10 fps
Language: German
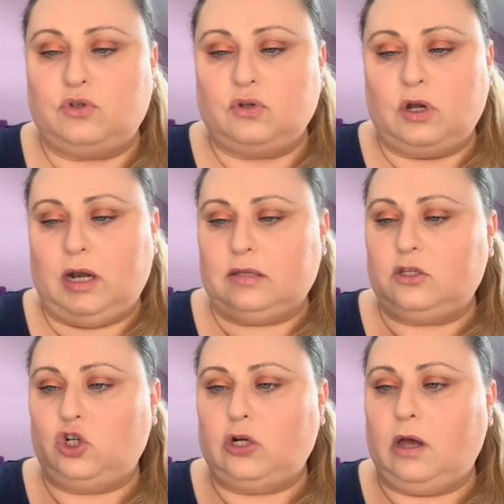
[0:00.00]
ist ein
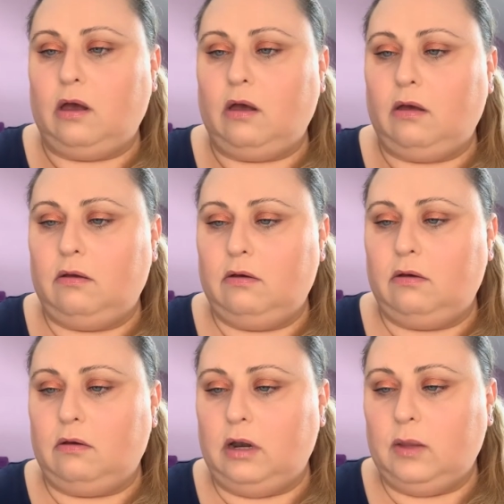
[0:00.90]
klassischer
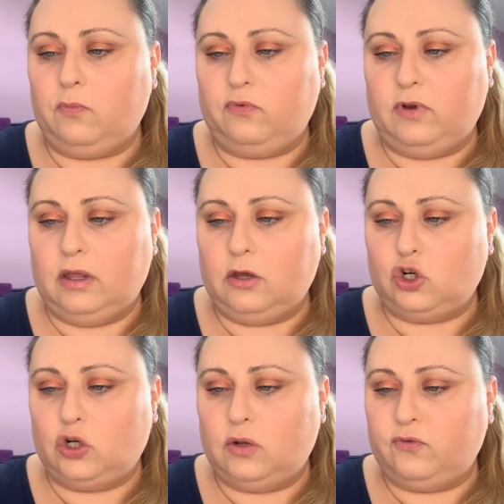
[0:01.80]
äh,
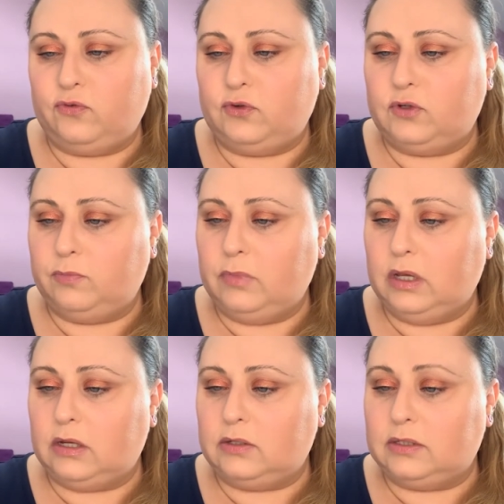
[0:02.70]
Lippenpflegestift
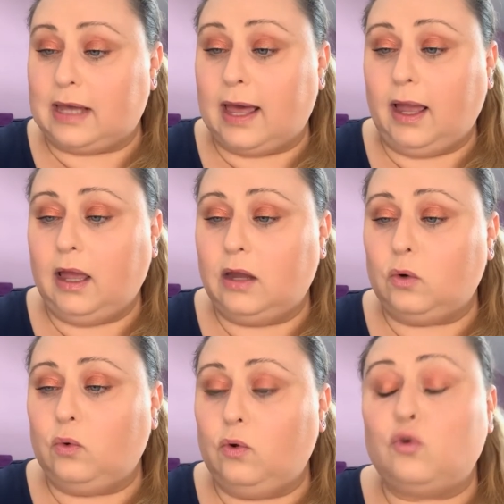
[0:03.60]
mit
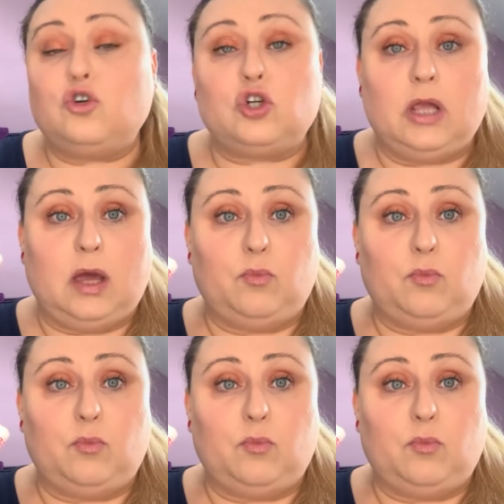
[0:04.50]
Arganöl und Shea